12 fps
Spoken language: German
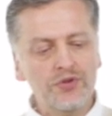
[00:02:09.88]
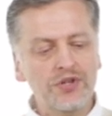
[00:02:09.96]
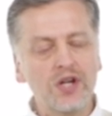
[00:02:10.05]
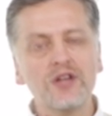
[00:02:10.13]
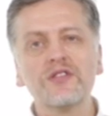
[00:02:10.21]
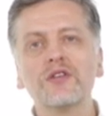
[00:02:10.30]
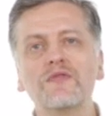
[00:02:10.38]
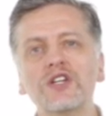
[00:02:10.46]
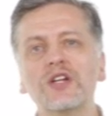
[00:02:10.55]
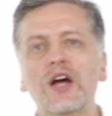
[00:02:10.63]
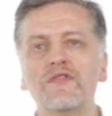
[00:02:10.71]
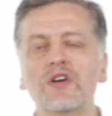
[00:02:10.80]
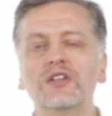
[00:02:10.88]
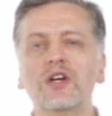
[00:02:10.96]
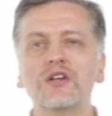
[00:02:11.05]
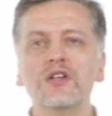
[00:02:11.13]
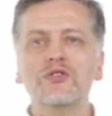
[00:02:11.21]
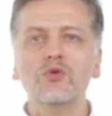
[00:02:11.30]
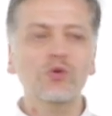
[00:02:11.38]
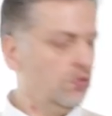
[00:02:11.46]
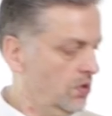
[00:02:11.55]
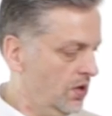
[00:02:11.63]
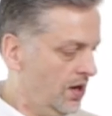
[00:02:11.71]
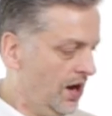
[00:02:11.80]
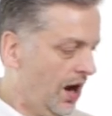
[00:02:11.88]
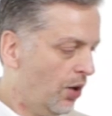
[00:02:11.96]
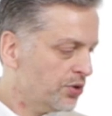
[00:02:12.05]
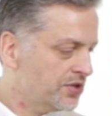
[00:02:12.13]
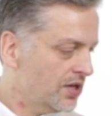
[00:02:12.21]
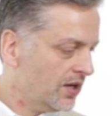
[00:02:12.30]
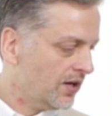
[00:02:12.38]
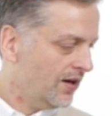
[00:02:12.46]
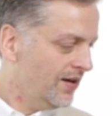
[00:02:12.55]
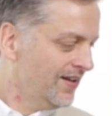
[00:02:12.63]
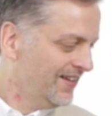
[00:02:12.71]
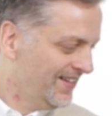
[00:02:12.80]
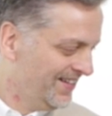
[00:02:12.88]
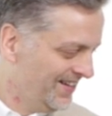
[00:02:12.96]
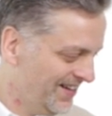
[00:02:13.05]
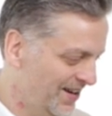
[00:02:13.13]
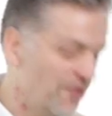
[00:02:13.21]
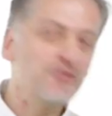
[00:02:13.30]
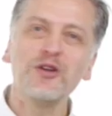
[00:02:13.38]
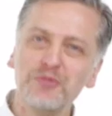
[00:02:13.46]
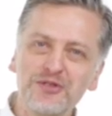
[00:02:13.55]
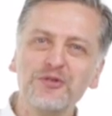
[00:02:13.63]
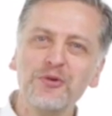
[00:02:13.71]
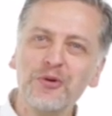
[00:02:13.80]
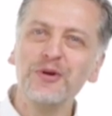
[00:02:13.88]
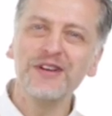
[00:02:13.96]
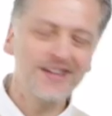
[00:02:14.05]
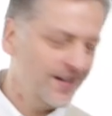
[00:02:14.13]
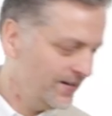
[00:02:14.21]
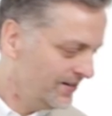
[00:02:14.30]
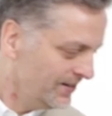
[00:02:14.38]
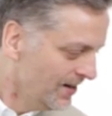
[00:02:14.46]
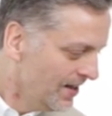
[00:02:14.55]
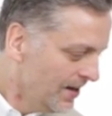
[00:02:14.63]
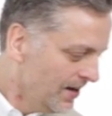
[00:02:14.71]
würden Sie dann das Gewicht einfach dann hier so austarieren. Da ist ein bisschen Öl hier. Ne?